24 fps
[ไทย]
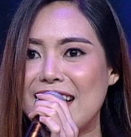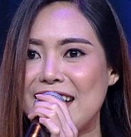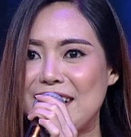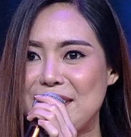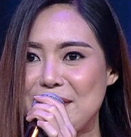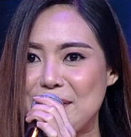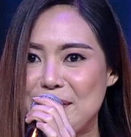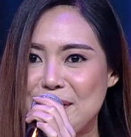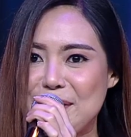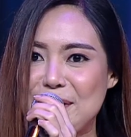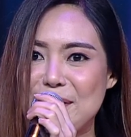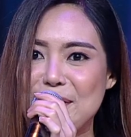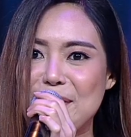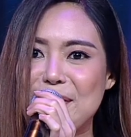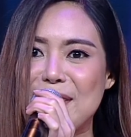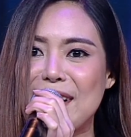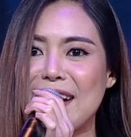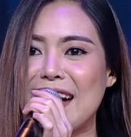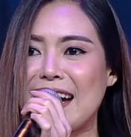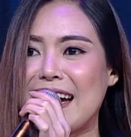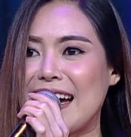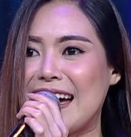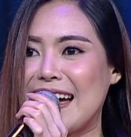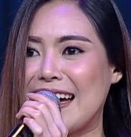ก็เล่นหุ้นด้วย
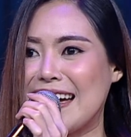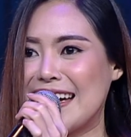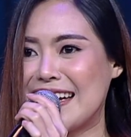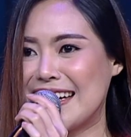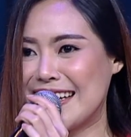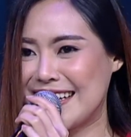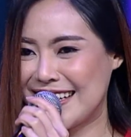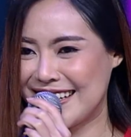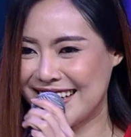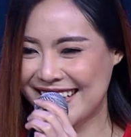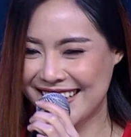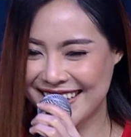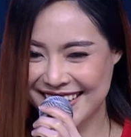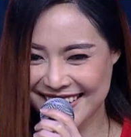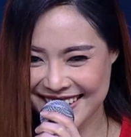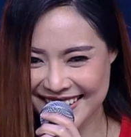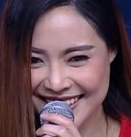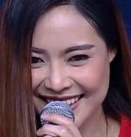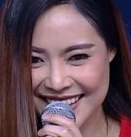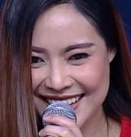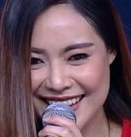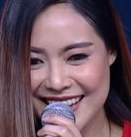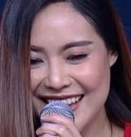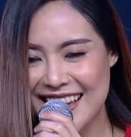ค่ะแล้วก็เล่นหุ้
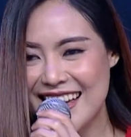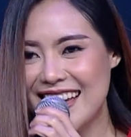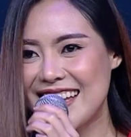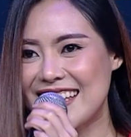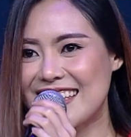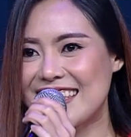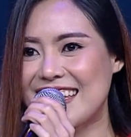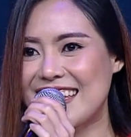นด้วย